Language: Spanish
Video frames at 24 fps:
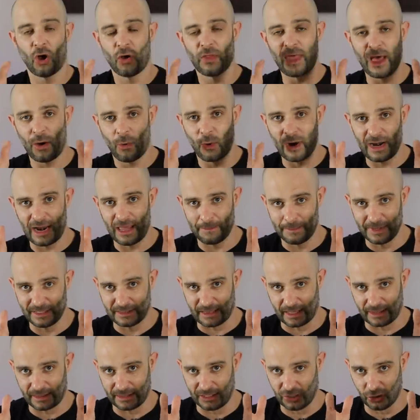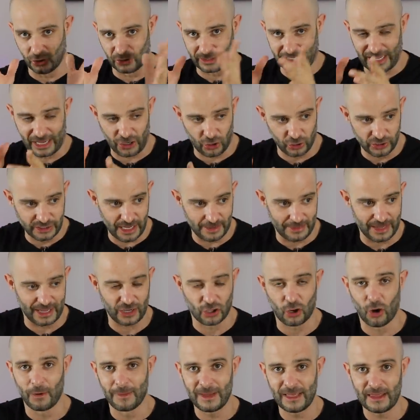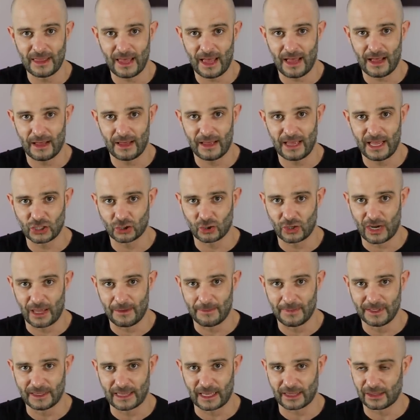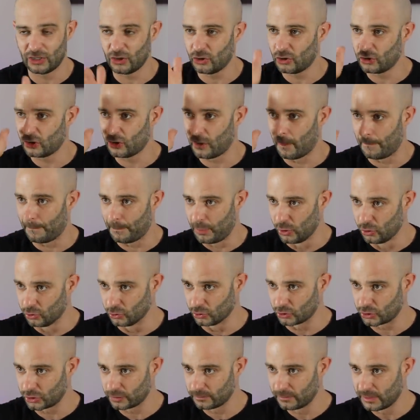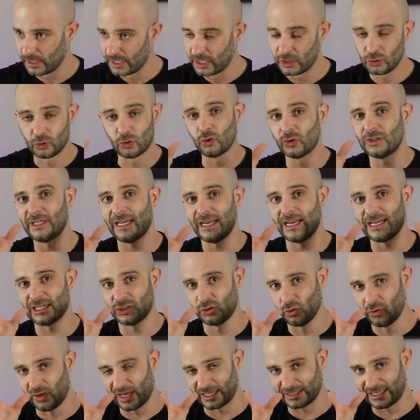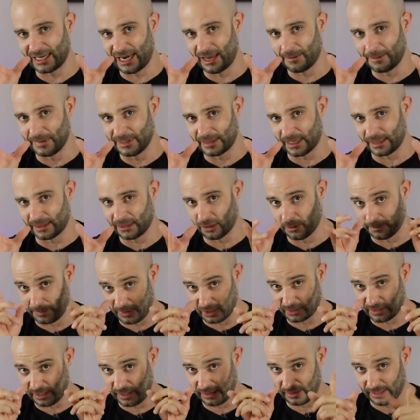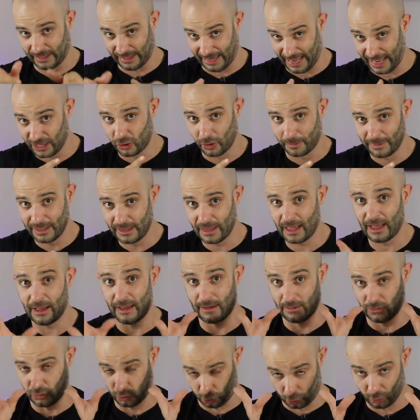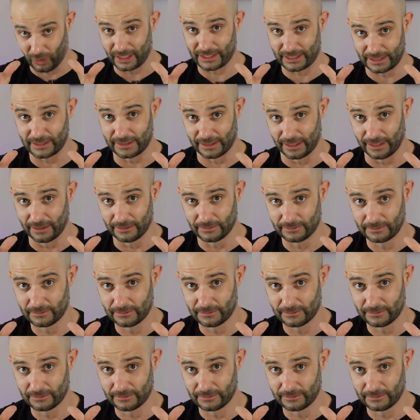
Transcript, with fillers: Toda buena invitación que conlleve comida es una invitación plus. Tú tienes dudas de la invitación, pero te dicen, hay comida, tú asiste.